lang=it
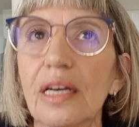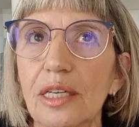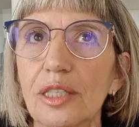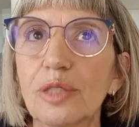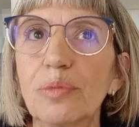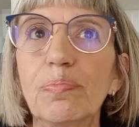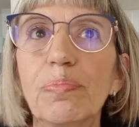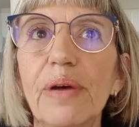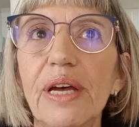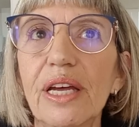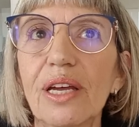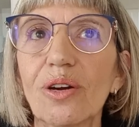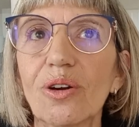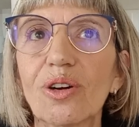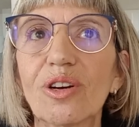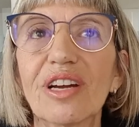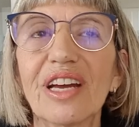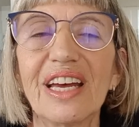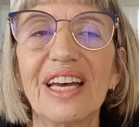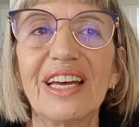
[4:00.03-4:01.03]

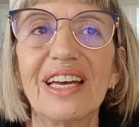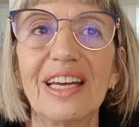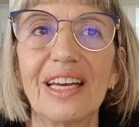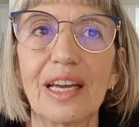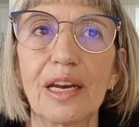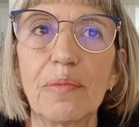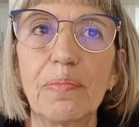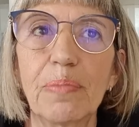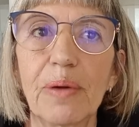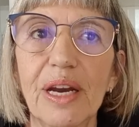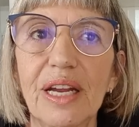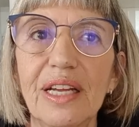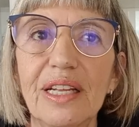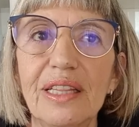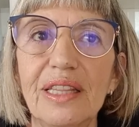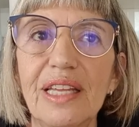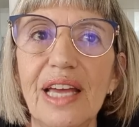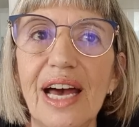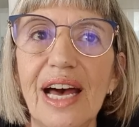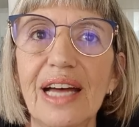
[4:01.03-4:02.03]
Spero che
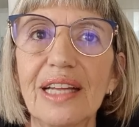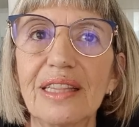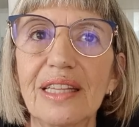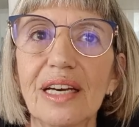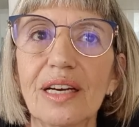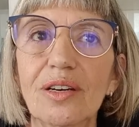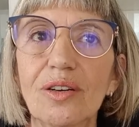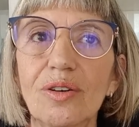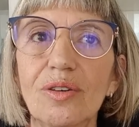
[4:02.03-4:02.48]
riprendiate